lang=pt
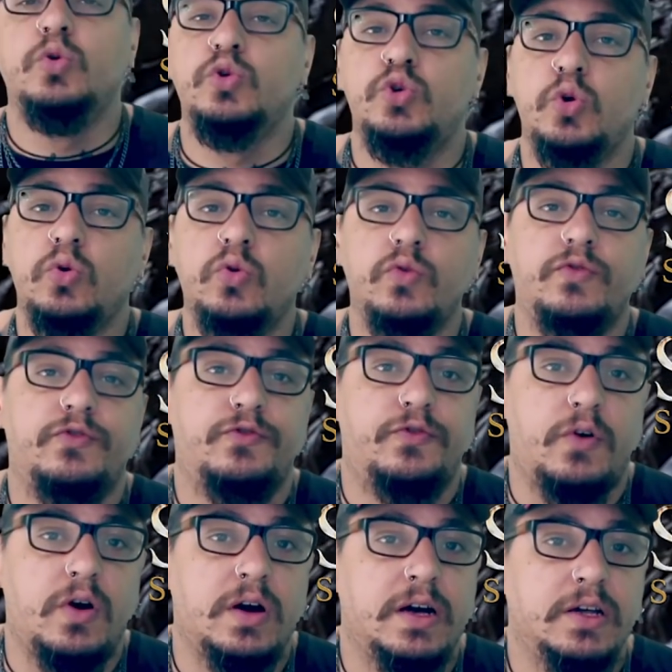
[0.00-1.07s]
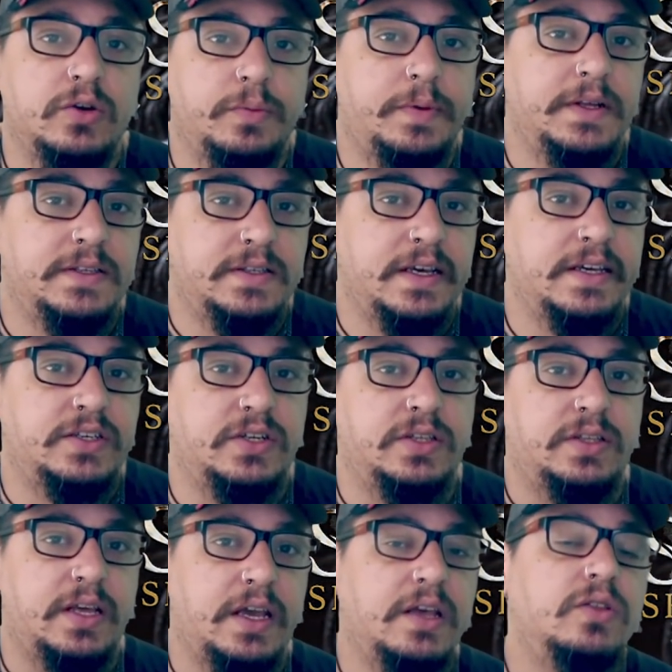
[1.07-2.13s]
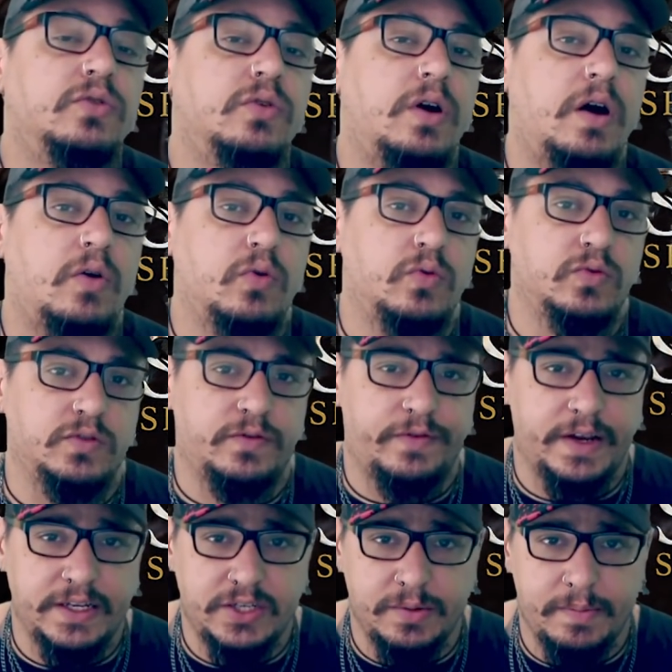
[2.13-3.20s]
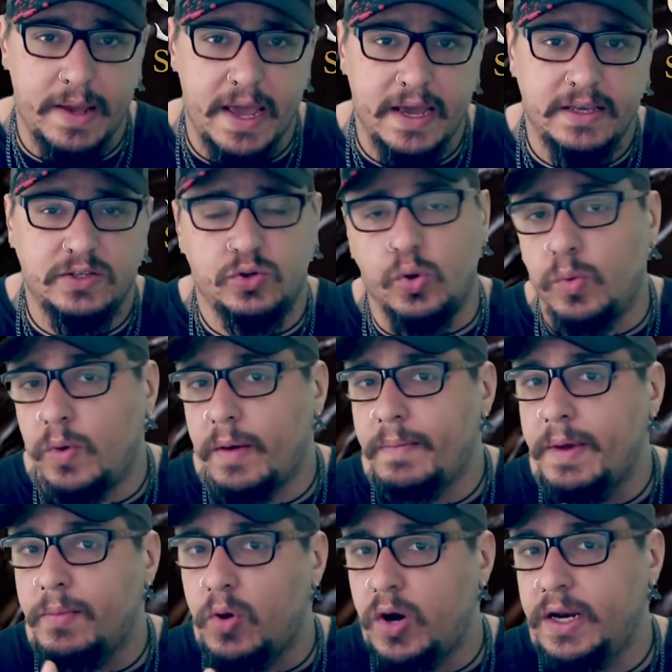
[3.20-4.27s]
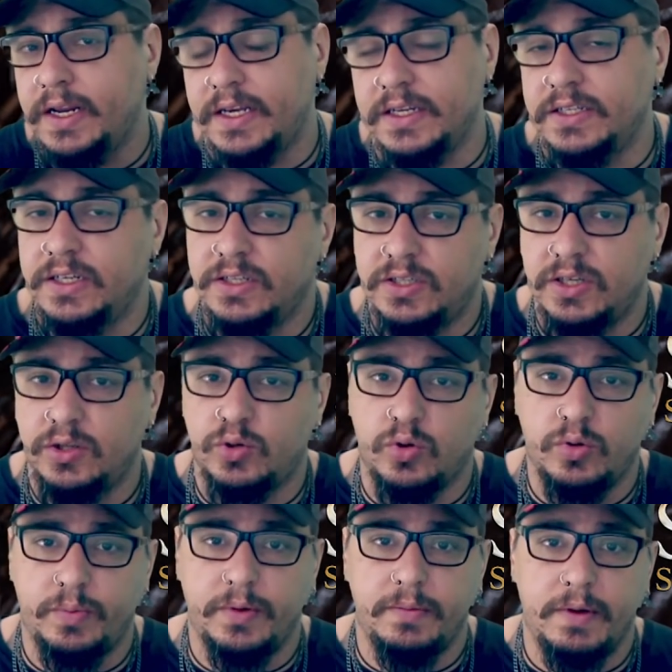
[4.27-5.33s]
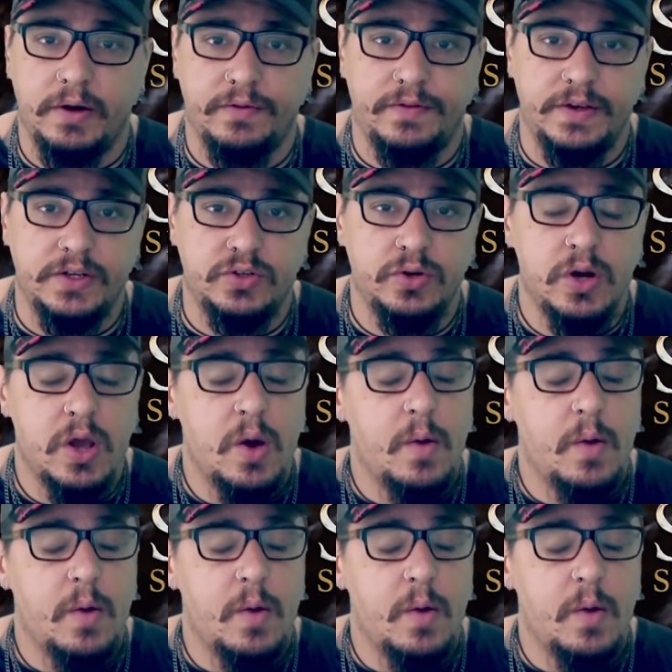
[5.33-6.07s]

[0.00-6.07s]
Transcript: O jogo foca no presente, tendo alguns flashbacks, como a memória que a gente citou no primeiro vídeo,